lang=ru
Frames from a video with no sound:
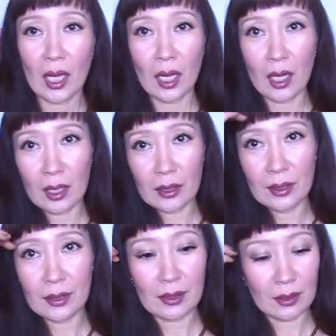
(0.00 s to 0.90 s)
а
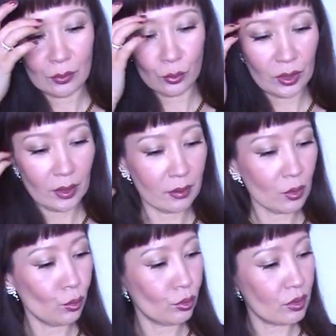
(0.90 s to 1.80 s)
если у них есть
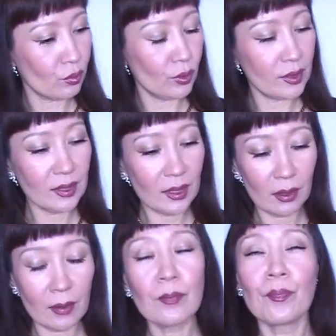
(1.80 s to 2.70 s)
какой-то свой стиль,